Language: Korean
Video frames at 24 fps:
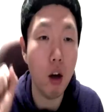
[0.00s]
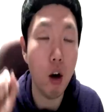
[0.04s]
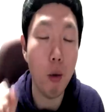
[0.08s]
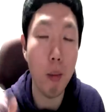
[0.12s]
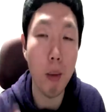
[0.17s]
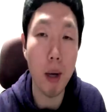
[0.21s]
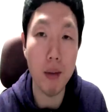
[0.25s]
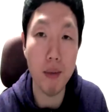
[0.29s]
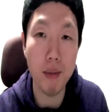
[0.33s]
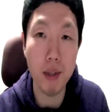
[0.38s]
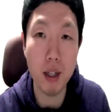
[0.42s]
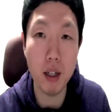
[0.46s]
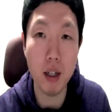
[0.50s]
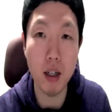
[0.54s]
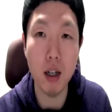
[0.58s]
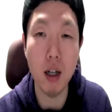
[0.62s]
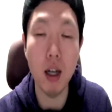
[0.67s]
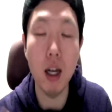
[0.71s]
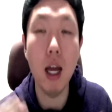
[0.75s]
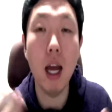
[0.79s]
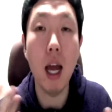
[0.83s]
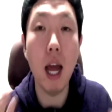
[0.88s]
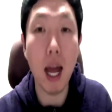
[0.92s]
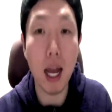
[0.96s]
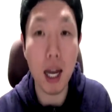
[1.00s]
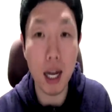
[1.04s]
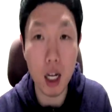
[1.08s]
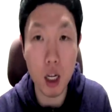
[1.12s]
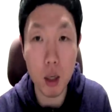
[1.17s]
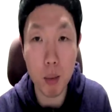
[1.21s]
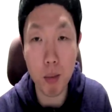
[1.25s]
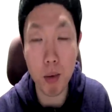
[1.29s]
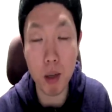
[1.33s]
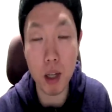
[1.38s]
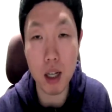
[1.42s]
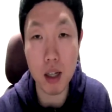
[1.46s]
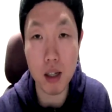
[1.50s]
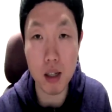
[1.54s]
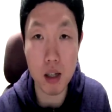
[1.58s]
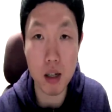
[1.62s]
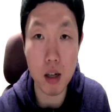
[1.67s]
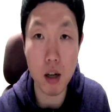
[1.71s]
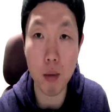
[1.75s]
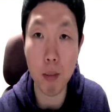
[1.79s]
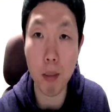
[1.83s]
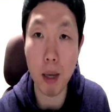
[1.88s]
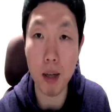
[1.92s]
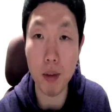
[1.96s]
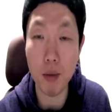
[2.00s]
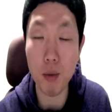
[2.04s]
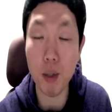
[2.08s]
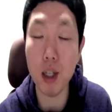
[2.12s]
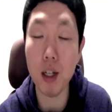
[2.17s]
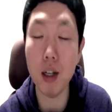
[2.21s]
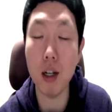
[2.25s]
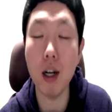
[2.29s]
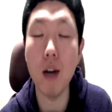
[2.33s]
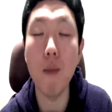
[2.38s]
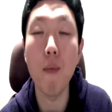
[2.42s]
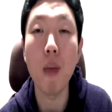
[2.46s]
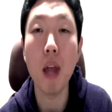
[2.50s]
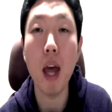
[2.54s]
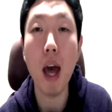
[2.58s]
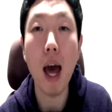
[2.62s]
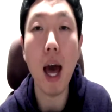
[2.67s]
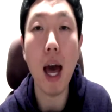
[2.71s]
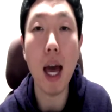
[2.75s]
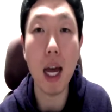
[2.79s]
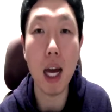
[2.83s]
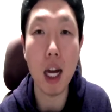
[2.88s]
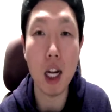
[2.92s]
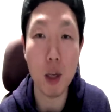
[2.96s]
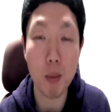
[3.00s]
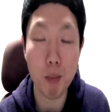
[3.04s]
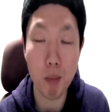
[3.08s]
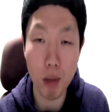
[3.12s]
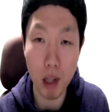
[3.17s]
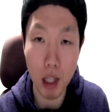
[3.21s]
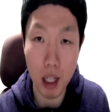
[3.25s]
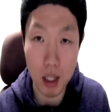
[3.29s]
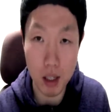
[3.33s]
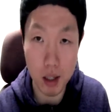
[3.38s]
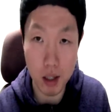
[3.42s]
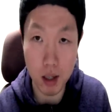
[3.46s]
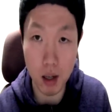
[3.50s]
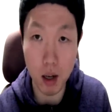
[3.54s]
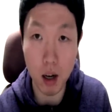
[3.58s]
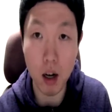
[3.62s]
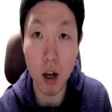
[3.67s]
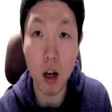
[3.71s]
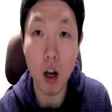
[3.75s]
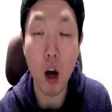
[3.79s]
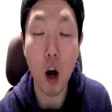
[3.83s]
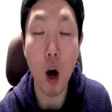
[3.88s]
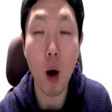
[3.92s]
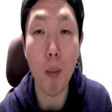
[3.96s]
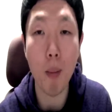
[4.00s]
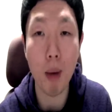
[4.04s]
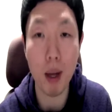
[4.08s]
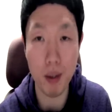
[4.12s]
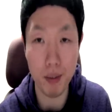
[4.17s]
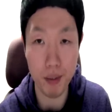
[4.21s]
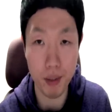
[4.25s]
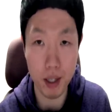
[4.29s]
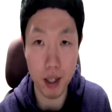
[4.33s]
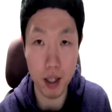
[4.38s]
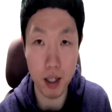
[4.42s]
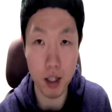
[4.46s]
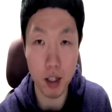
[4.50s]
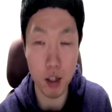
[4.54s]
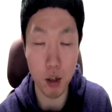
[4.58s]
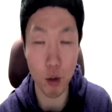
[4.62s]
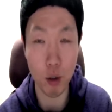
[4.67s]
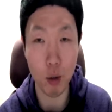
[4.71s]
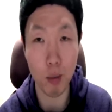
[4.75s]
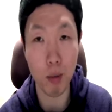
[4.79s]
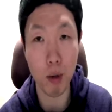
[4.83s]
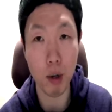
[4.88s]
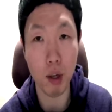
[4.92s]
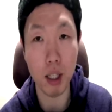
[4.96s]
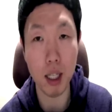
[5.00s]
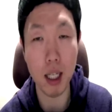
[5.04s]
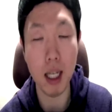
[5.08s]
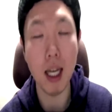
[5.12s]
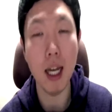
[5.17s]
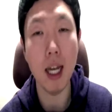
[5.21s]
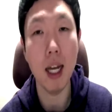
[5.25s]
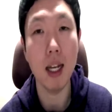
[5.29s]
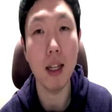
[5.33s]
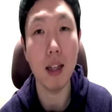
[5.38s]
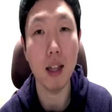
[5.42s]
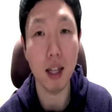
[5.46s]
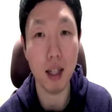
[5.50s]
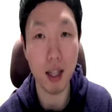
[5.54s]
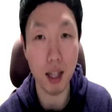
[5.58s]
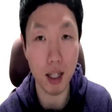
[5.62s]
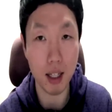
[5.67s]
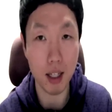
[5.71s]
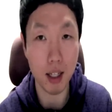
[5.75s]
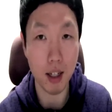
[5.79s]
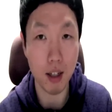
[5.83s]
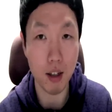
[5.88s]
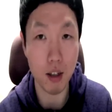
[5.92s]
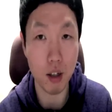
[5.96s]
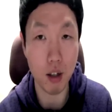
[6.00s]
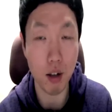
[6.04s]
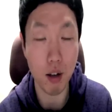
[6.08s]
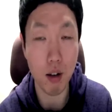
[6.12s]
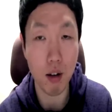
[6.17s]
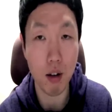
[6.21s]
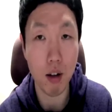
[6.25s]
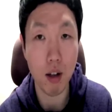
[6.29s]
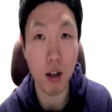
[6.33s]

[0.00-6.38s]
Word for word: on my finger. I got a blister on my finger. I got a blister on my finger 정도 표현이 된다는 거죠.